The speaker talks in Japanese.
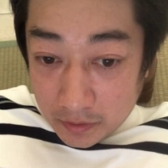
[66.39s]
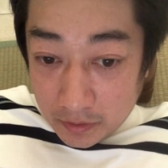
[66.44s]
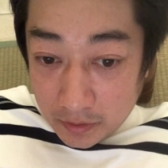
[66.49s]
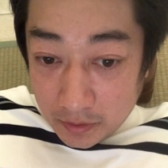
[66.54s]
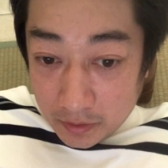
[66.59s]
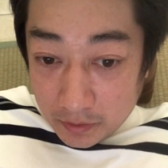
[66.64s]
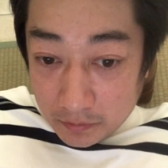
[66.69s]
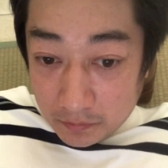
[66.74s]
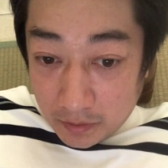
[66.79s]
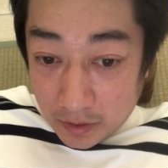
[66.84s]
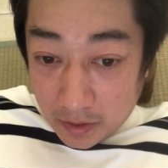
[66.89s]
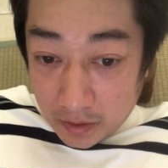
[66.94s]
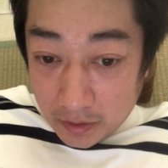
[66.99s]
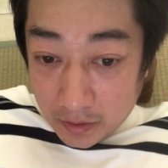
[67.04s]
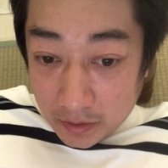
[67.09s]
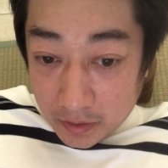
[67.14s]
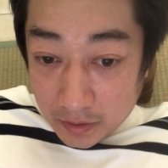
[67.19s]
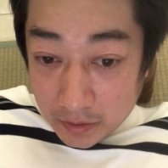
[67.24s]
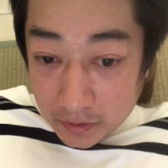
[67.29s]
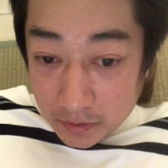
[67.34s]
えー、から
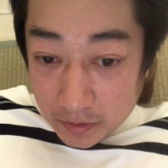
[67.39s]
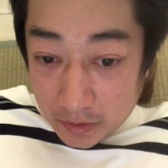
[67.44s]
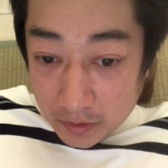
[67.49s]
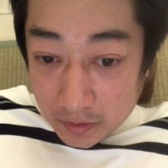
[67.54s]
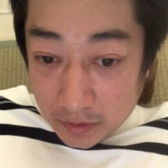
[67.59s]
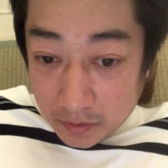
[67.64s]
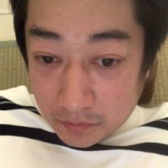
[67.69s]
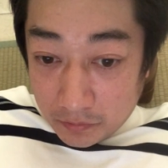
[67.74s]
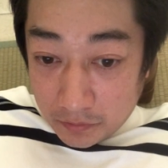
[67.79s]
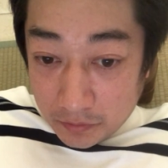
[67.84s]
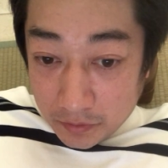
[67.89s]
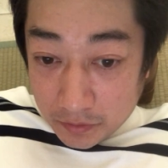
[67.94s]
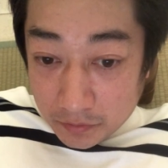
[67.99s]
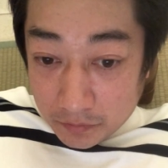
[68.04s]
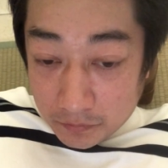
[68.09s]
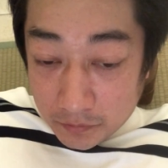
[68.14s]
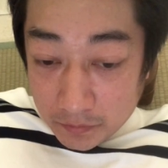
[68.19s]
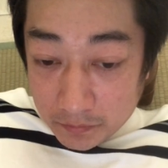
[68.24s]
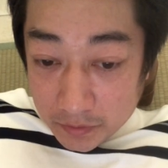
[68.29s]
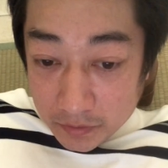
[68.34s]
ない方が多いと
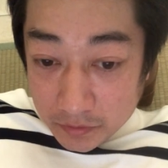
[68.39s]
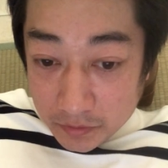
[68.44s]
思いま